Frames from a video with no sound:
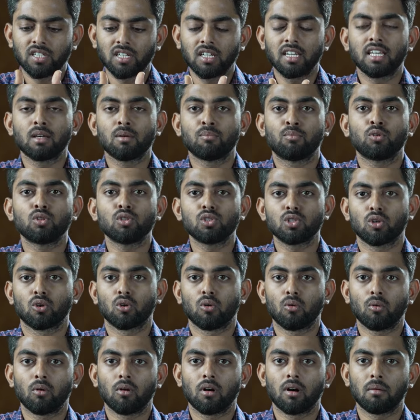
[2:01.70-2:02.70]
விஷயம் நீங்கள்
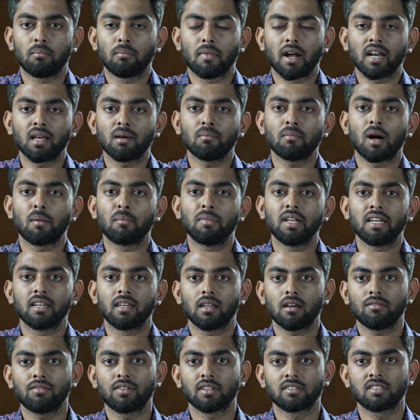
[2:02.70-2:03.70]
புரிஞ்சுக்கணும் மனம்
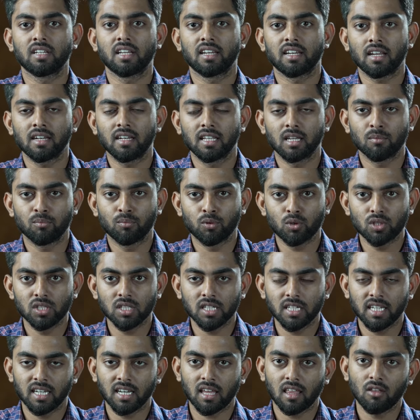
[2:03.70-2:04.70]
அப்படின்னா ஃபஸ்ட்டு என்ன நீங்கள்
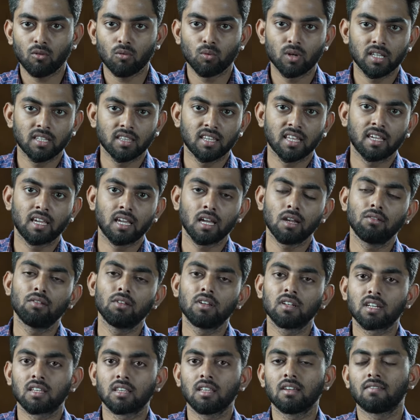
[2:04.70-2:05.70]
புரிஞ்சுக்கிட்டீங்கன்னா உங்களுக்கு இந்த
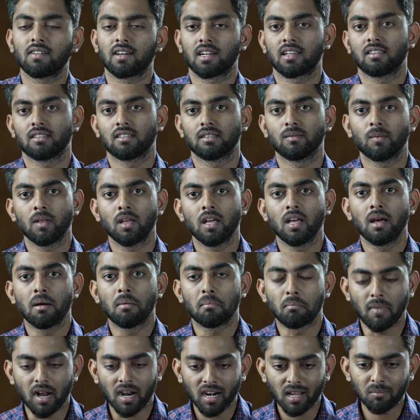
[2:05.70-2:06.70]
கேள்வின்றதே வராது
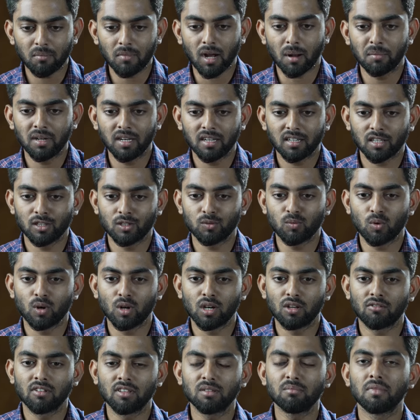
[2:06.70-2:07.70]
மனம் அப்படின்றது
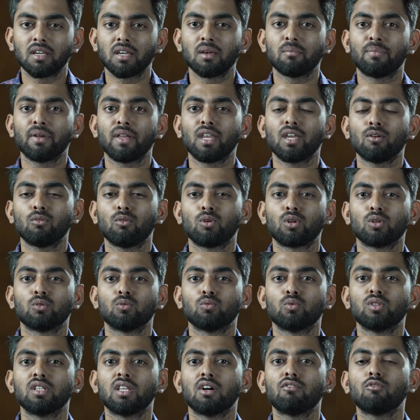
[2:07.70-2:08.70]
உங்களுக்கு வந்து மிகப்பெரிய ஒரு
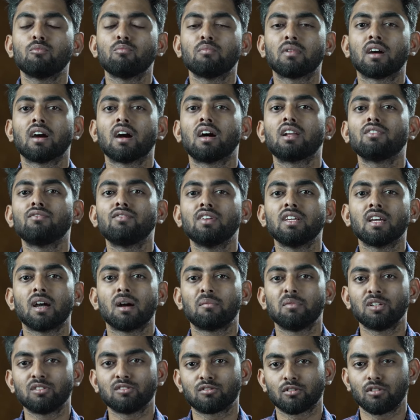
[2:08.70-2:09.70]
உதவும் கருவி
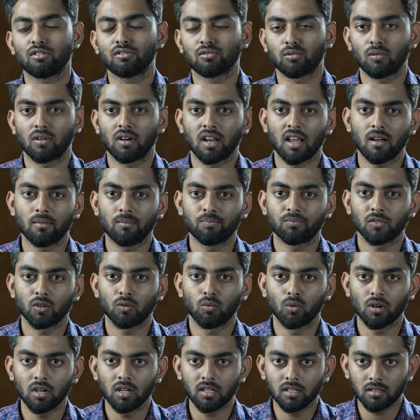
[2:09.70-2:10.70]
அப்படின்னு சொல்லி சொல்லலாம்
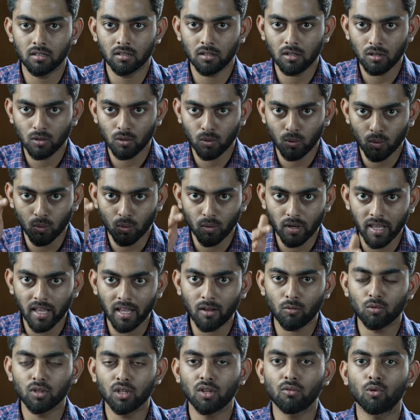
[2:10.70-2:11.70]
உங்களுக்கு கூட
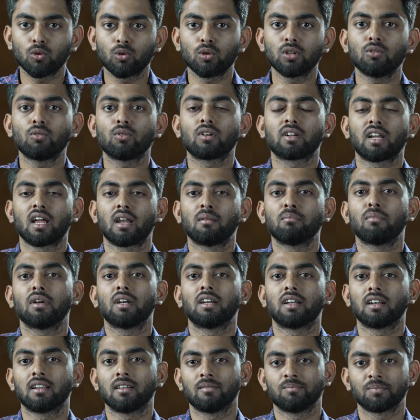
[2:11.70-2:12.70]
உதவக்கூடிய ஒரு
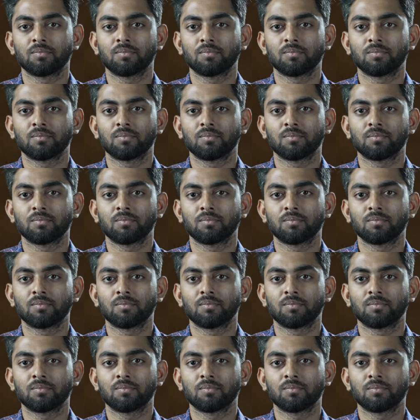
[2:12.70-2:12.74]
நண்பன்